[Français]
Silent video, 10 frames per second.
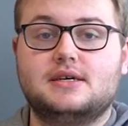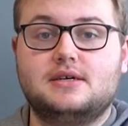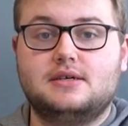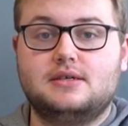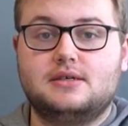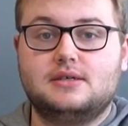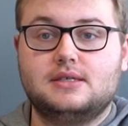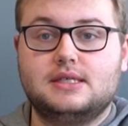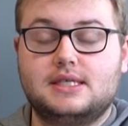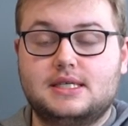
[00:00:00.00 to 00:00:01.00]

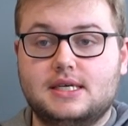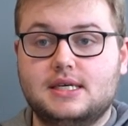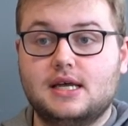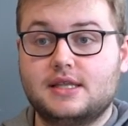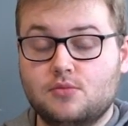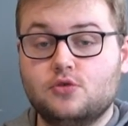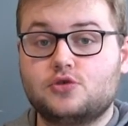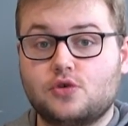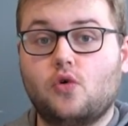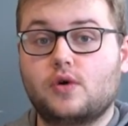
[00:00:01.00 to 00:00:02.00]
euh, c'est la
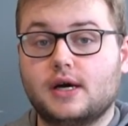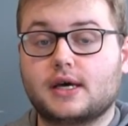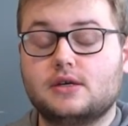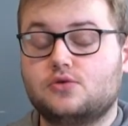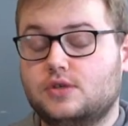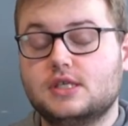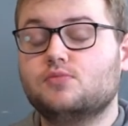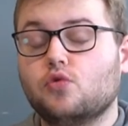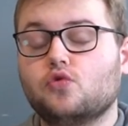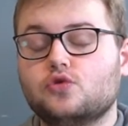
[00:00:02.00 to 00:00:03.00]
démesure au carré. J'utilise
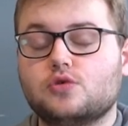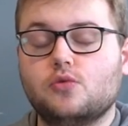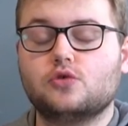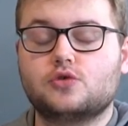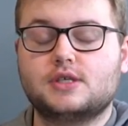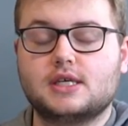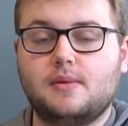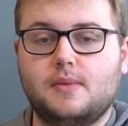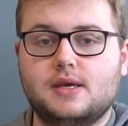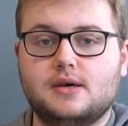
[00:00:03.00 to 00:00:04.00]
beaucoup ce mot, je
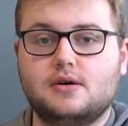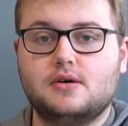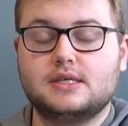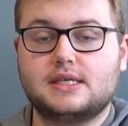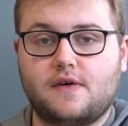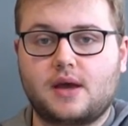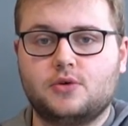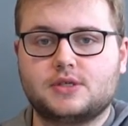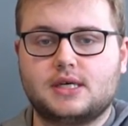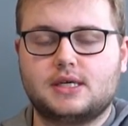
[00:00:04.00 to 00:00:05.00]
sais, mais euh, c'est
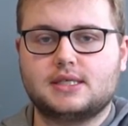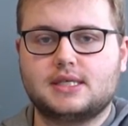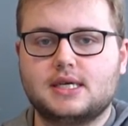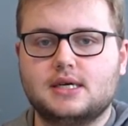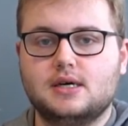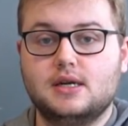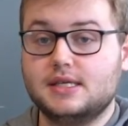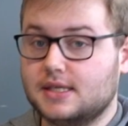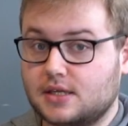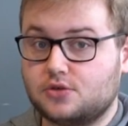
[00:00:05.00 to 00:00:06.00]
vraiment ça. C'est euh,
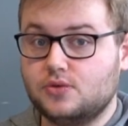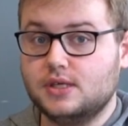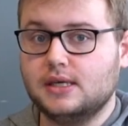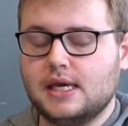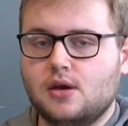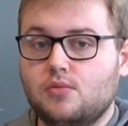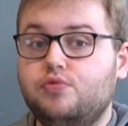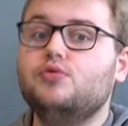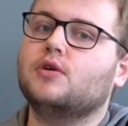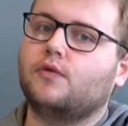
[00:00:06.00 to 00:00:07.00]
les États-Unis.
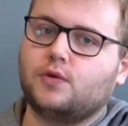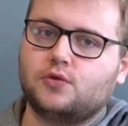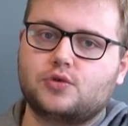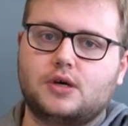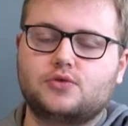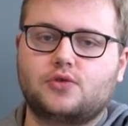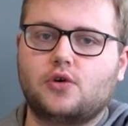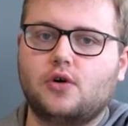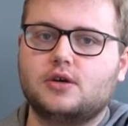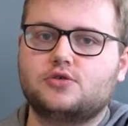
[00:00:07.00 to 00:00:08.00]
Puis, on, je rajoute
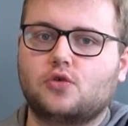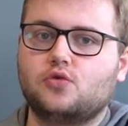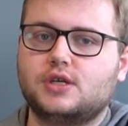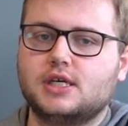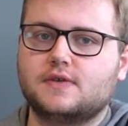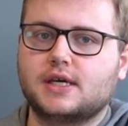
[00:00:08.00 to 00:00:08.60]
encore la surcouche Las